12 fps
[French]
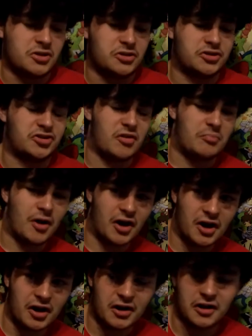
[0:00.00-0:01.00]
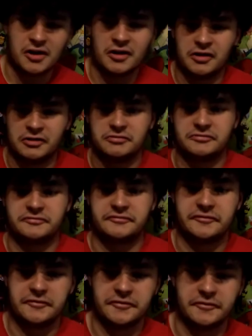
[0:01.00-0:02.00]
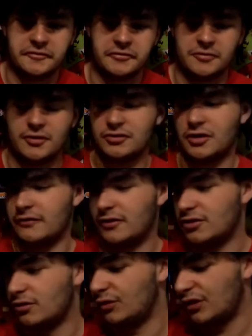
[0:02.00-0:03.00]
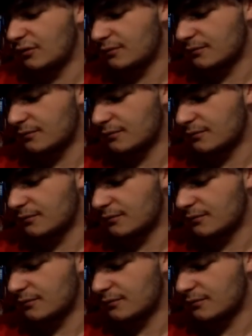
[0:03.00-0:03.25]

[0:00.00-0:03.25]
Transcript: je sais pas. Euh, putain, j'en avais un, j'ai oublié.